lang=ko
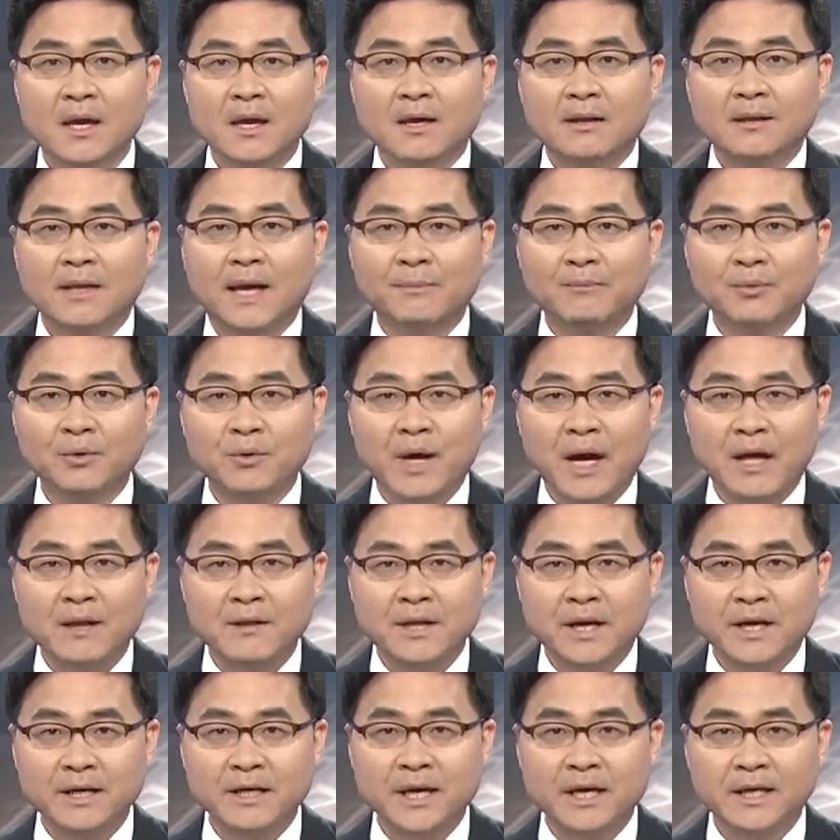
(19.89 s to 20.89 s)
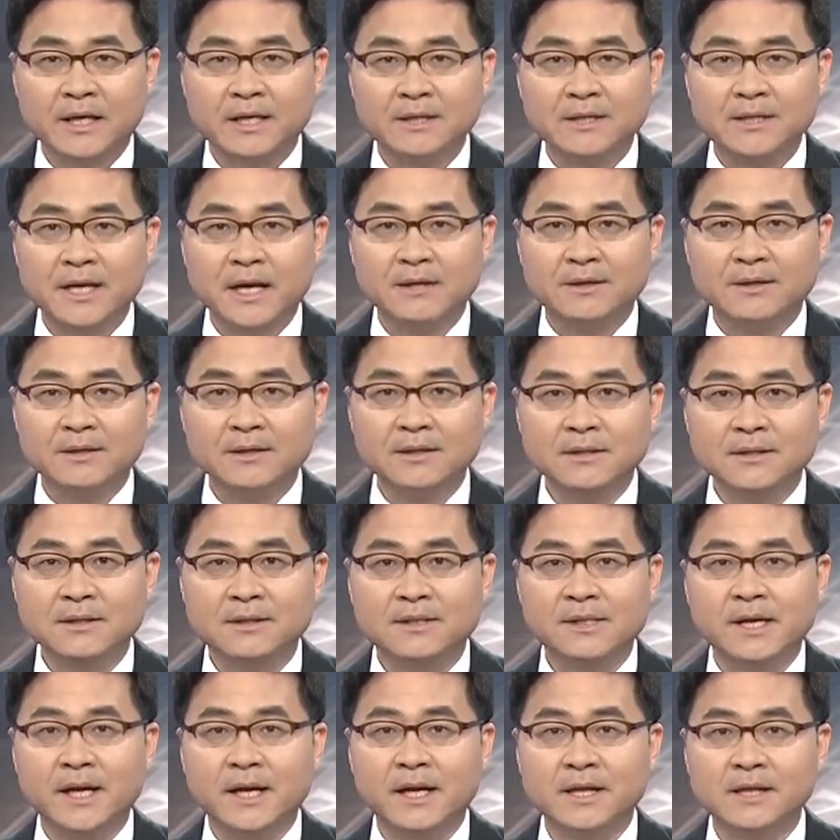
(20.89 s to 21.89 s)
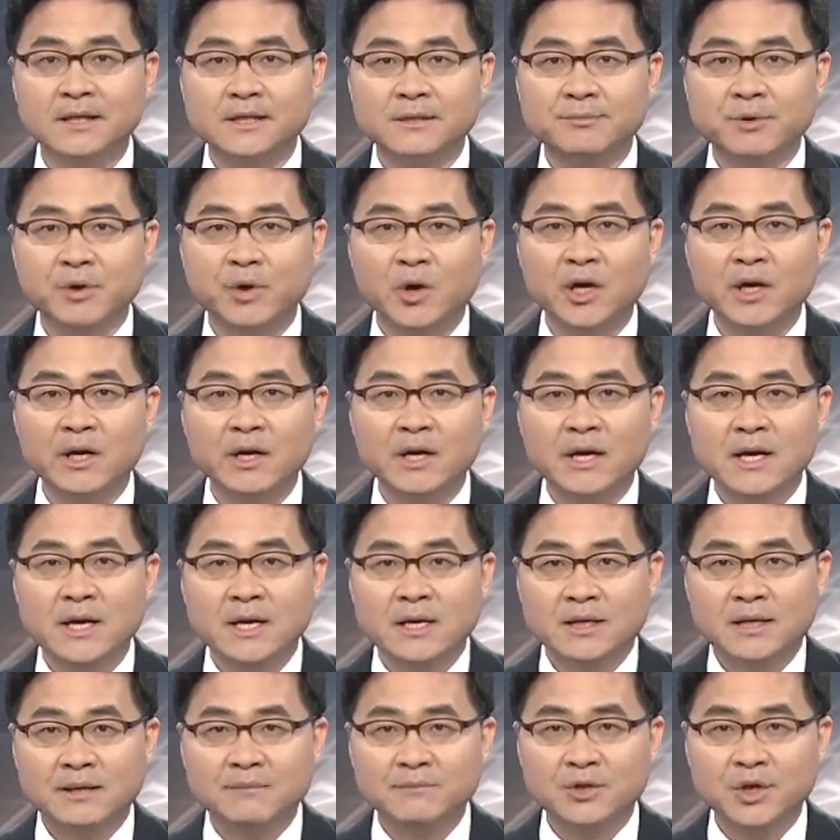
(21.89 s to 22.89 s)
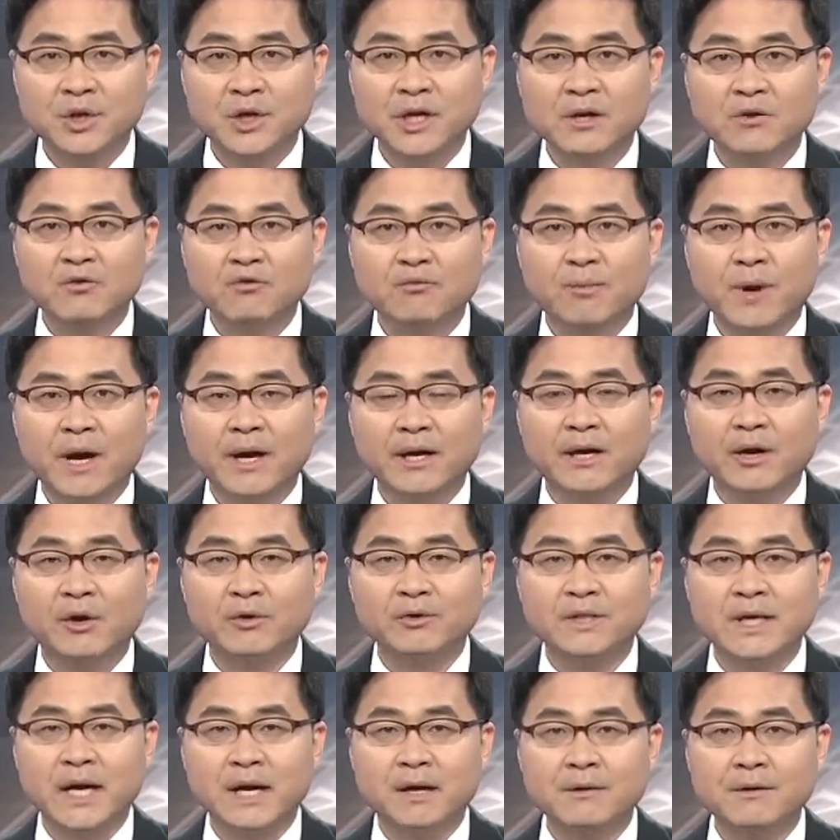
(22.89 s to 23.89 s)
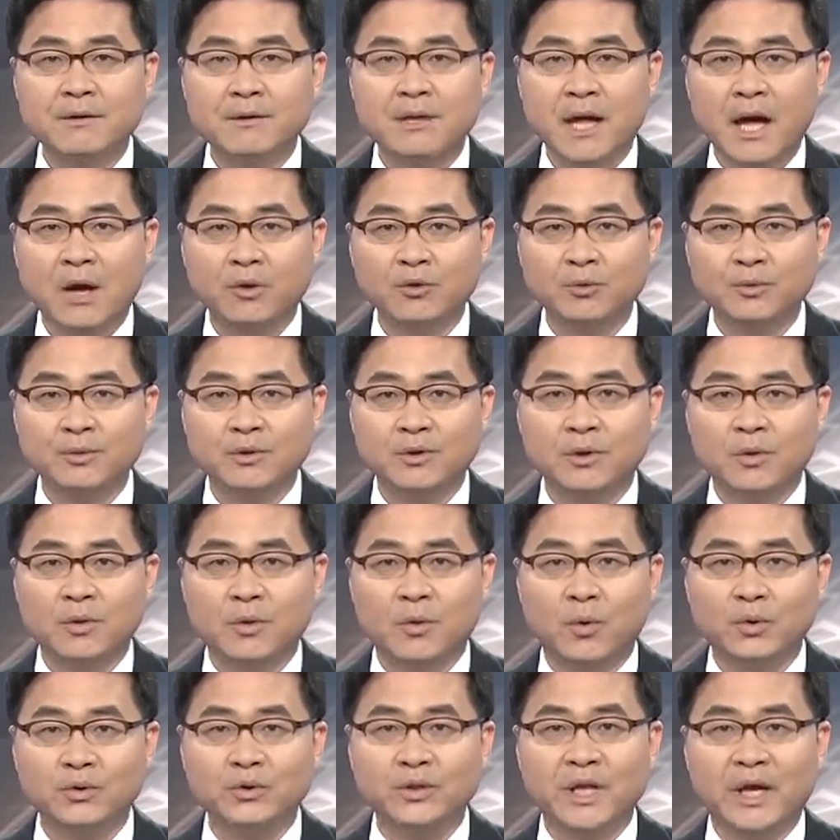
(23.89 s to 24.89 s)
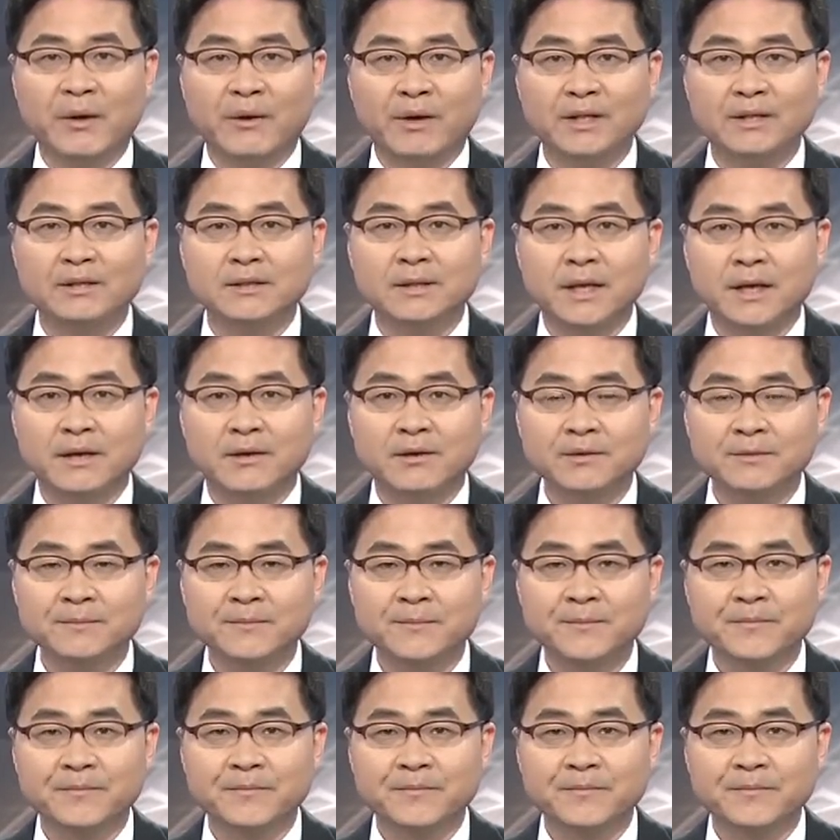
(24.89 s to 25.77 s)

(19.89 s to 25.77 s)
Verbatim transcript: 남북한 사이의 긴장은 지난해 12월 김정일 국방위원장 사후부터 고조돼 왔는데요.